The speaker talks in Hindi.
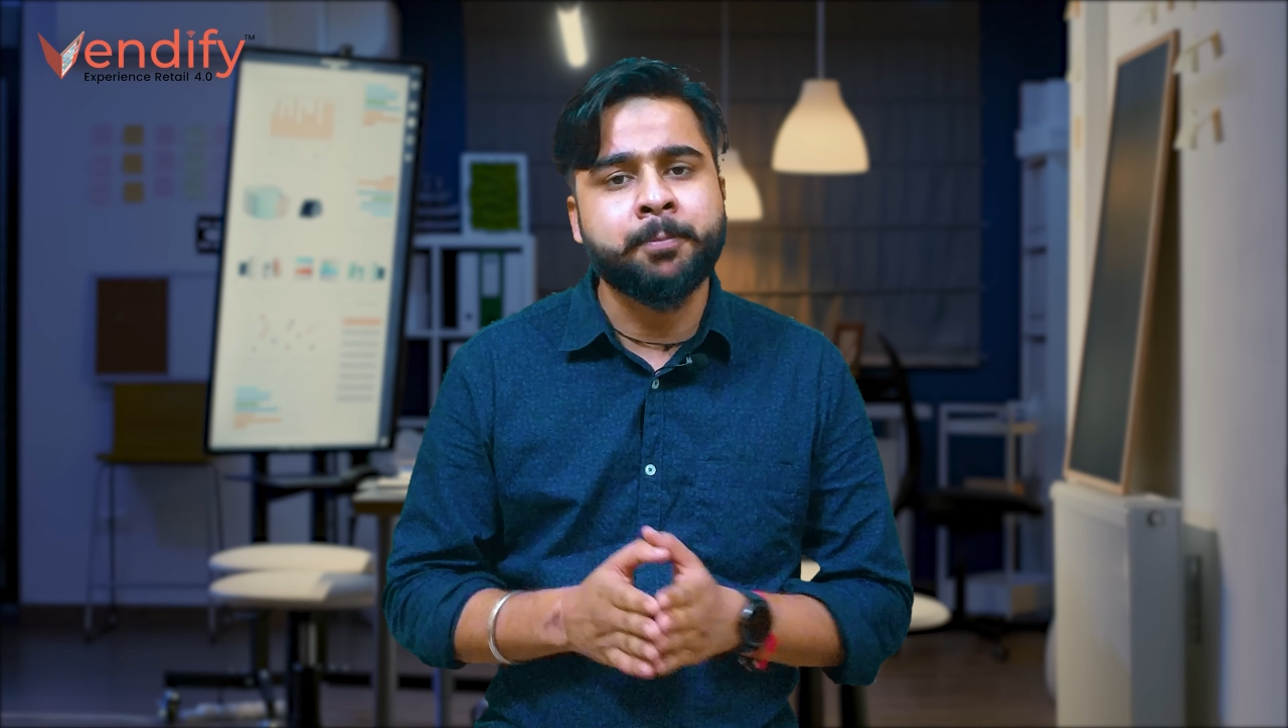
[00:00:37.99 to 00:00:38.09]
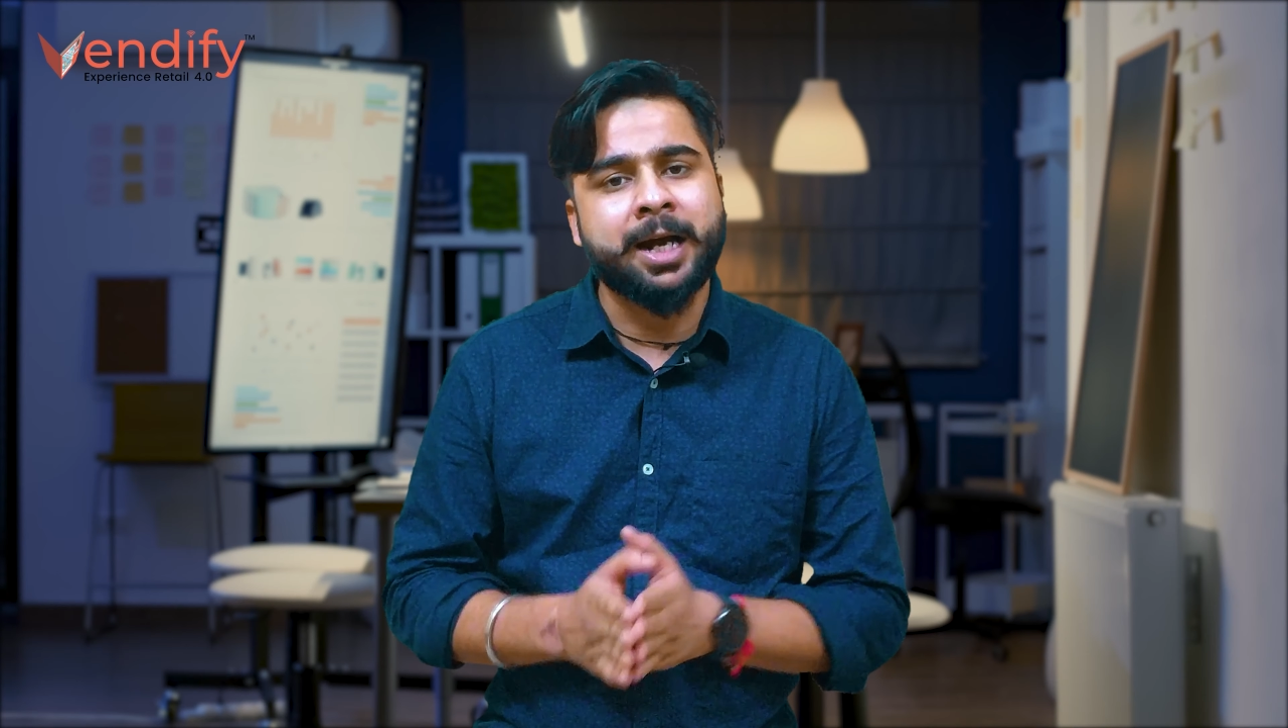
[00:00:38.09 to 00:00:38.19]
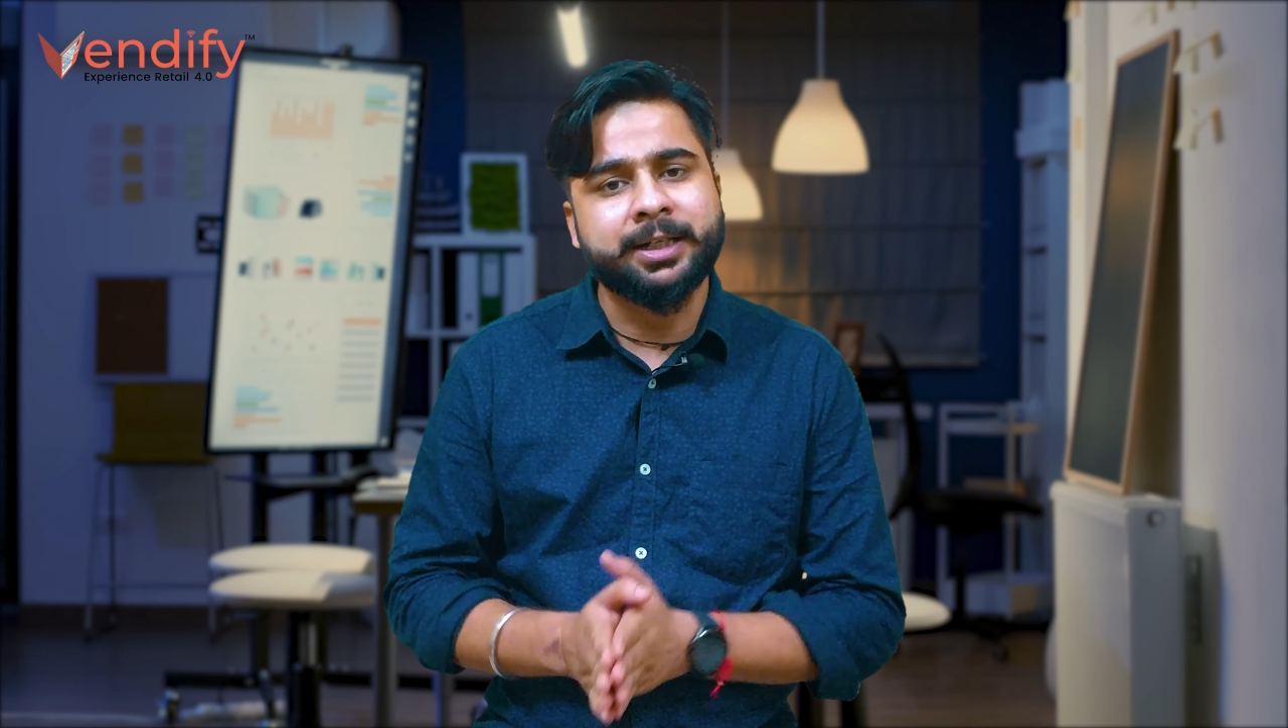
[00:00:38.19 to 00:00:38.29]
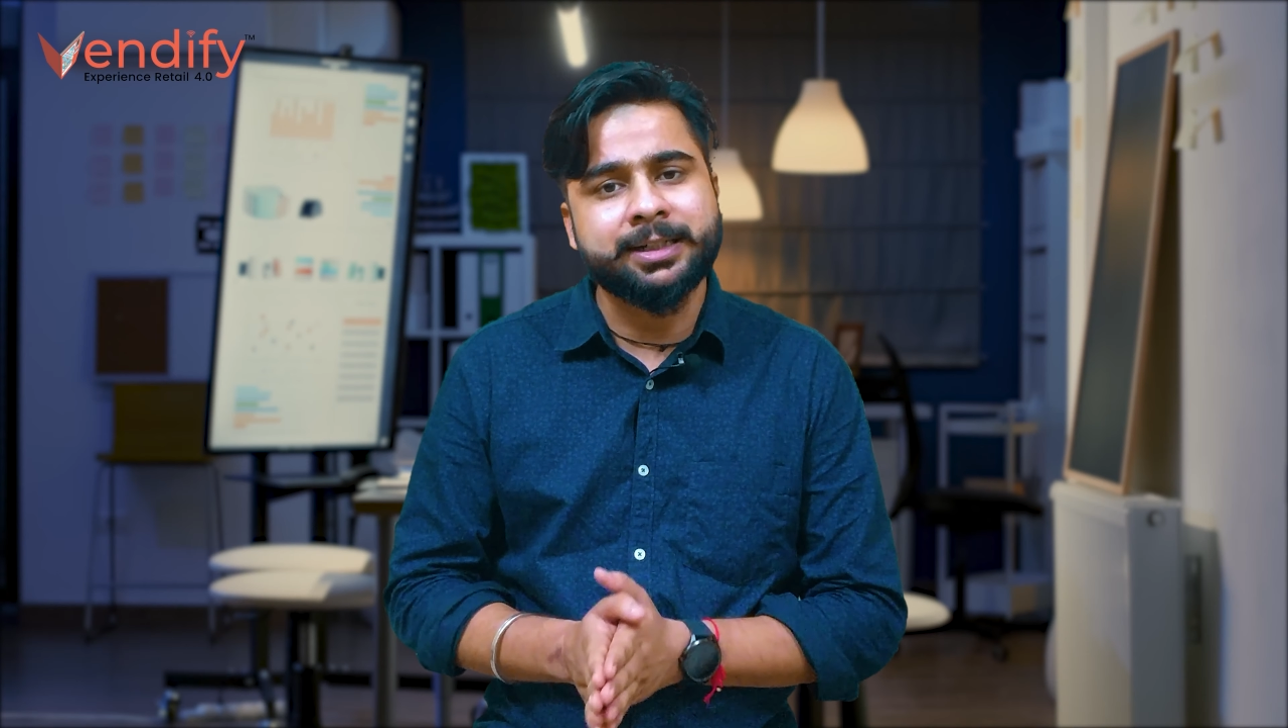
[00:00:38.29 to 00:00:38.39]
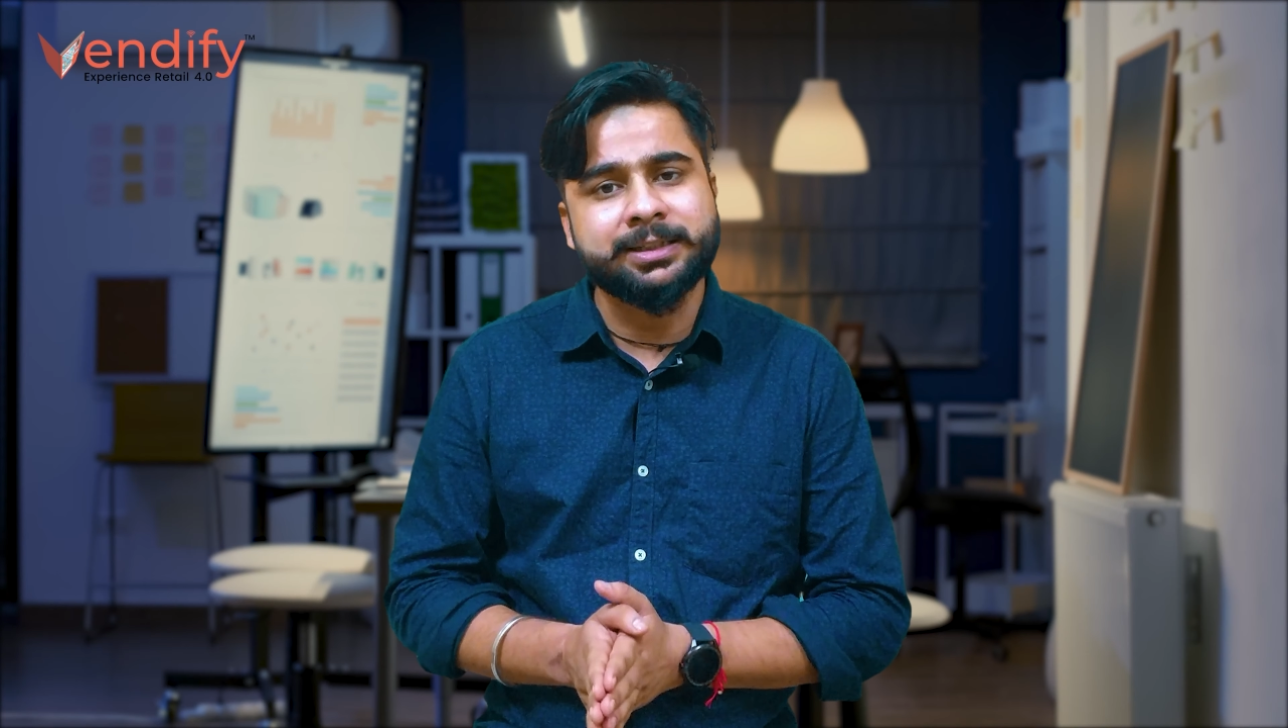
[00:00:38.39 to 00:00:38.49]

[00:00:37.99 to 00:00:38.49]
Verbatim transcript: पार्टनर्स